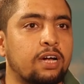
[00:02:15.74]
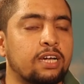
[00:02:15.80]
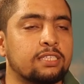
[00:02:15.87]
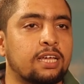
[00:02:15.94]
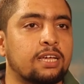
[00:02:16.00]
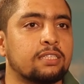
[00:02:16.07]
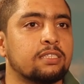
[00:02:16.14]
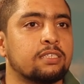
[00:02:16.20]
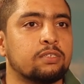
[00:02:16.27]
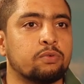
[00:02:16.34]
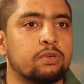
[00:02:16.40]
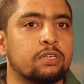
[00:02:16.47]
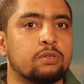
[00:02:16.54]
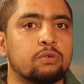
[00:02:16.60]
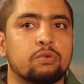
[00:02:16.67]
وعايز حد
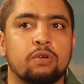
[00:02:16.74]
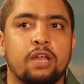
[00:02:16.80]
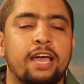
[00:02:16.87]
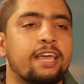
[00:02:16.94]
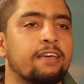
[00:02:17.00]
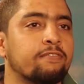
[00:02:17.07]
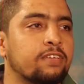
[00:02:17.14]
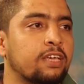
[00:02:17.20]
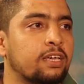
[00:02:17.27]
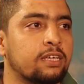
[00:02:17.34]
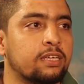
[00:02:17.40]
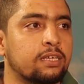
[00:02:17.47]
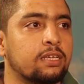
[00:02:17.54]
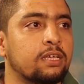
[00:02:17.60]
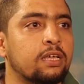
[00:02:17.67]
يوري له الحياه فيها
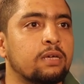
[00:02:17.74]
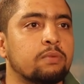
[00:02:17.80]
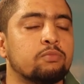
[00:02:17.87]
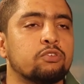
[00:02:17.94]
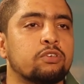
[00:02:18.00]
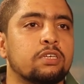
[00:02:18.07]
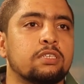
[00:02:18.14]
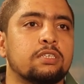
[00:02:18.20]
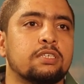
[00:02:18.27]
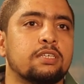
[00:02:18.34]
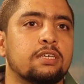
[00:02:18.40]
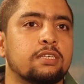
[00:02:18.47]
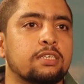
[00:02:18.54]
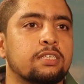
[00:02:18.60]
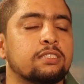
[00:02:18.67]
ايه ممكن
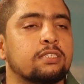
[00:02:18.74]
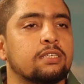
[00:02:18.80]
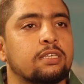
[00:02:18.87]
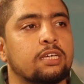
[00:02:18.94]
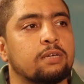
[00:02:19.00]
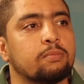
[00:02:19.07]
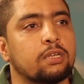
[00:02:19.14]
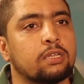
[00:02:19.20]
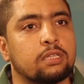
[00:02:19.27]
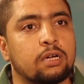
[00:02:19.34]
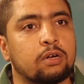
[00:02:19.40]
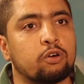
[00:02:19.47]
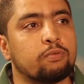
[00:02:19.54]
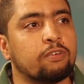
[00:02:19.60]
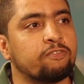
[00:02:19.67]
ننزل نعمل
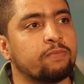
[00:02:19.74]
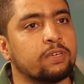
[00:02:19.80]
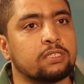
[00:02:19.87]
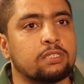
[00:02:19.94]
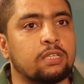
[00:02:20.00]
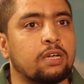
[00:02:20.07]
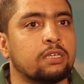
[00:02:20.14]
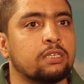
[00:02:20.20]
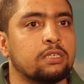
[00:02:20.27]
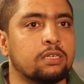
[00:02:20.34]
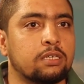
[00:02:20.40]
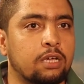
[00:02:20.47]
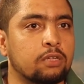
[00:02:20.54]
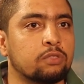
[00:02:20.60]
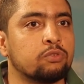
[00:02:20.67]
تجربه في مصنع
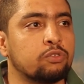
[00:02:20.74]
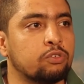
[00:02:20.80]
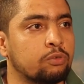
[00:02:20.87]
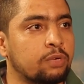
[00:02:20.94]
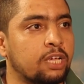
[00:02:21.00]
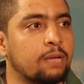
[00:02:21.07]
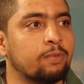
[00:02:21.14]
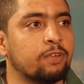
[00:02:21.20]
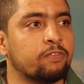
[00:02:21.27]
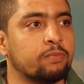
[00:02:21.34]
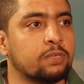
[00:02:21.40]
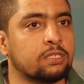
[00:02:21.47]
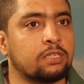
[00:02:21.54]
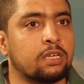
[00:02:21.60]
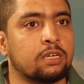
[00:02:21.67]
يقضوا يوم كامل في
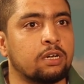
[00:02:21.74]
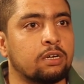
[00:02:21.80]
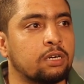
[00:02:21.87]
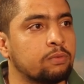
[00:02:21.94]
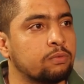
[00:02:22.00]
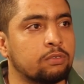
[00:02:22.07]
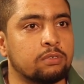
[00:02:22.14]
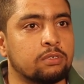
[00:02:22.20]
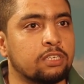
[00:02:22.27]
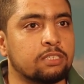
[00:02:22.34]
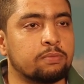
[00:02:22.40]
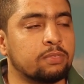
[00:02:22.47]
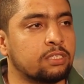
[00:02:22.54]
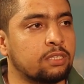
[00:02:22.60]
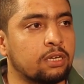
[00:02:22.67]
مصنع يجربوا
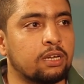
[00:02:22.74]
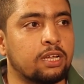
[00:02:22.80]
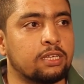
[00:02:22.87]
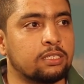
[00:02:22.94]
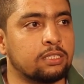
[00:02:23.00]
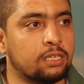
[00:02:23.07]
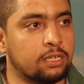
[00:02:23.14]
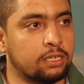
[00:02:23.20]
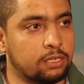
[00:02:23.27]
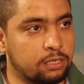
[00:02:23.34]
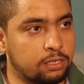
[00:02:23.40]
الناس بتصنع ازاي